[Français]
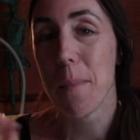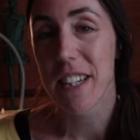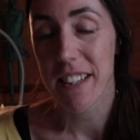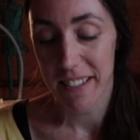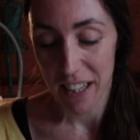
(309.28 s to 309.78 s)
mais
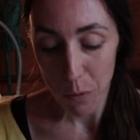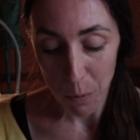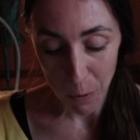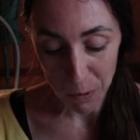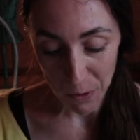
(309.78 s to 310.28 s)
j'essaie de
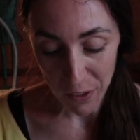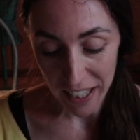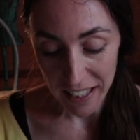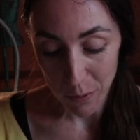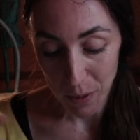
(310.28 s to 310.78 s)
me
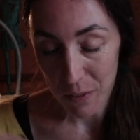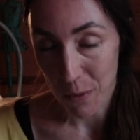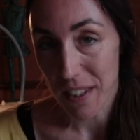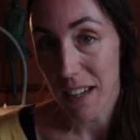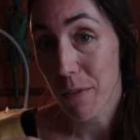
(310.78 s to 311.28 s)
concentrer sur
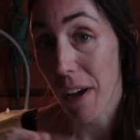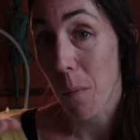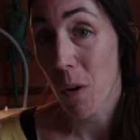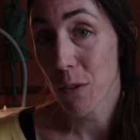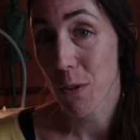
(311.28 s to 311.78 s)
l'essentiel, de faire
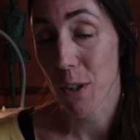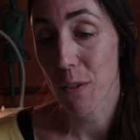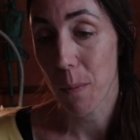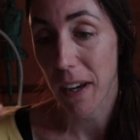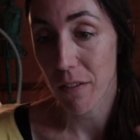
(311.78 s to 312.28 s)
moins de
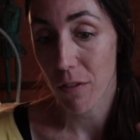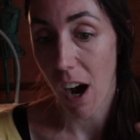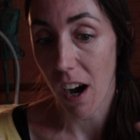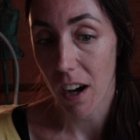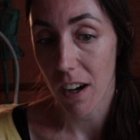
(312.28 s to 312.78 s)
choses, de
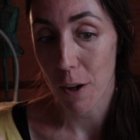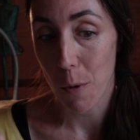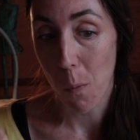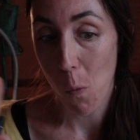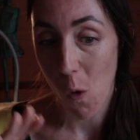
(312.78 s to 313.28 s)
prévoir
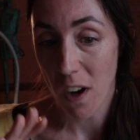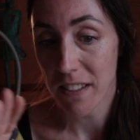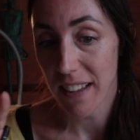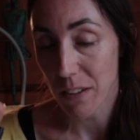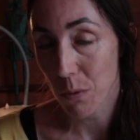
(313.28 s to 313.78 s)
moins
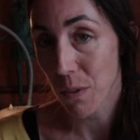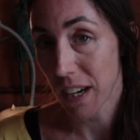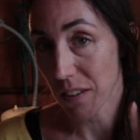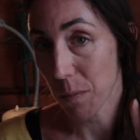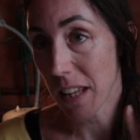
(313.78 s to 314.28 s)
d'action dans
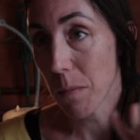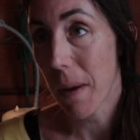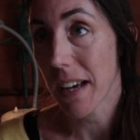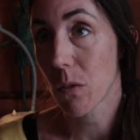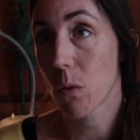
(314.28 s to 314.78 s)
la semaine
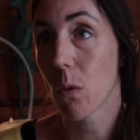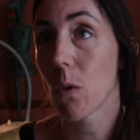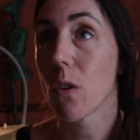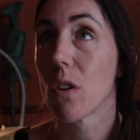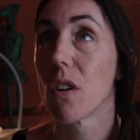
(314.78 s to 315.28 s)
parce
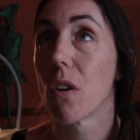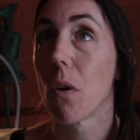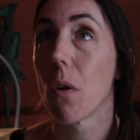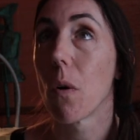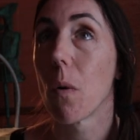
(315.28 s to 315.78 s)
que
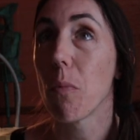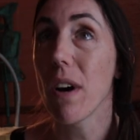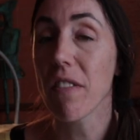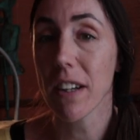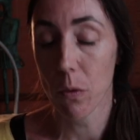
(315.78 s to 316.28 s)
on peut
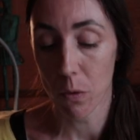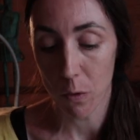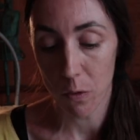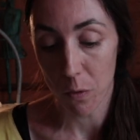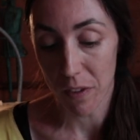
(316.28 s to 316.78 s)
avoir
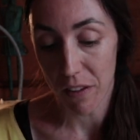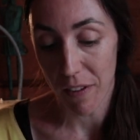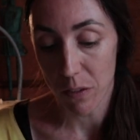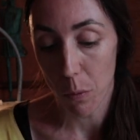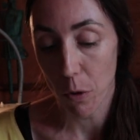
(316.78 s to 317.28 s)
tendance dans cette
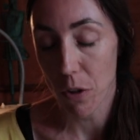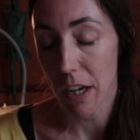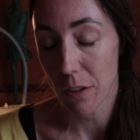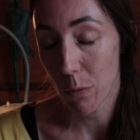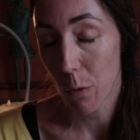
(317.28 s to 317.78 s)
phase
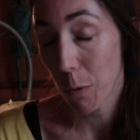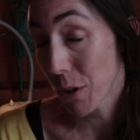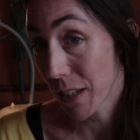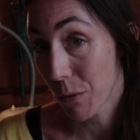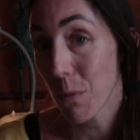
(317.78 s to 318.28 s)
de,
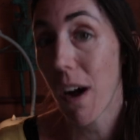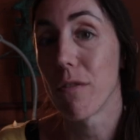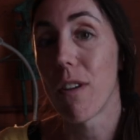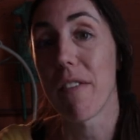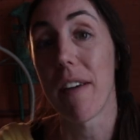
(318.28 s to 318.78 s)
projection à
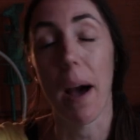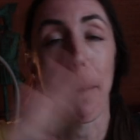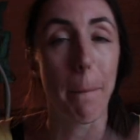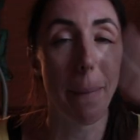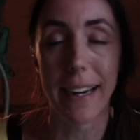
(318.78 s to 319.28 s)
vouloir faire
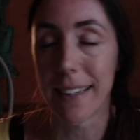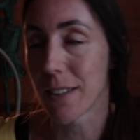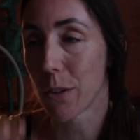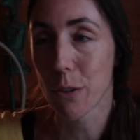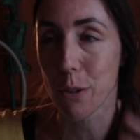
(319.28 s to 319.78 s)

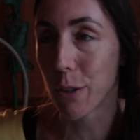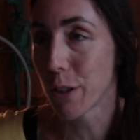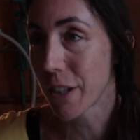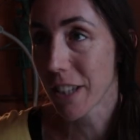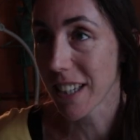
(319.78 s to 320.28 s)
plein de
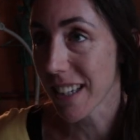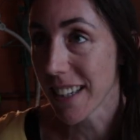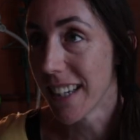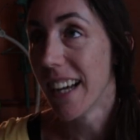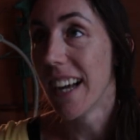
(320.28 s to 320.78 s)
trucs,
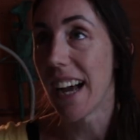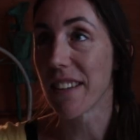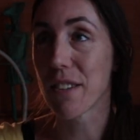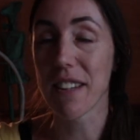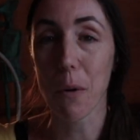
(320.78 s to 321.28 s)
à
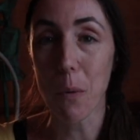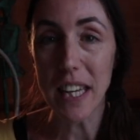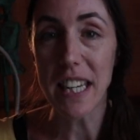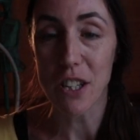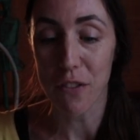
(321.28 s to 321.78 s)
se dire oui,
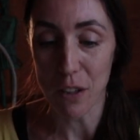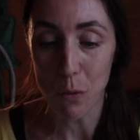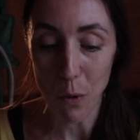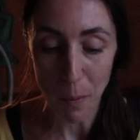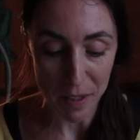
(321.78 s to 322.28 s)
je vais
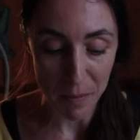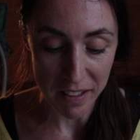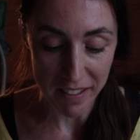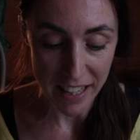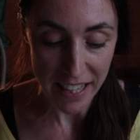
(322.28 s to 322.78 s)
tout
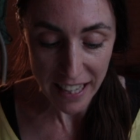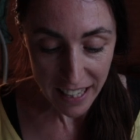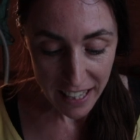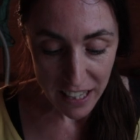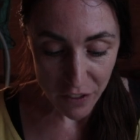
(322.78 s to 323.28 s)
optimiser,
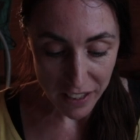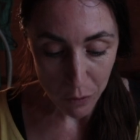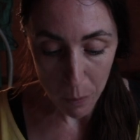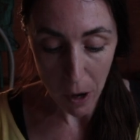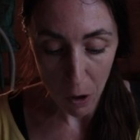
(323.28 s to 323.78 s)
je vais être
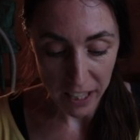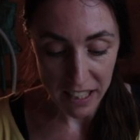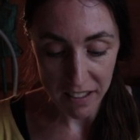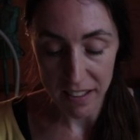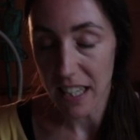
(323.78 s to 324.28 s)
super
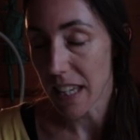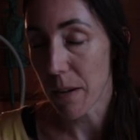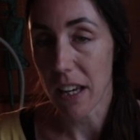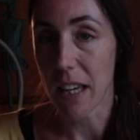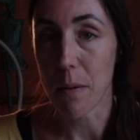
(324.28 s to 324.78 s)

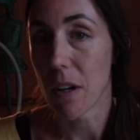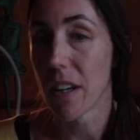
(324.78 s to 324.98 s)
organisée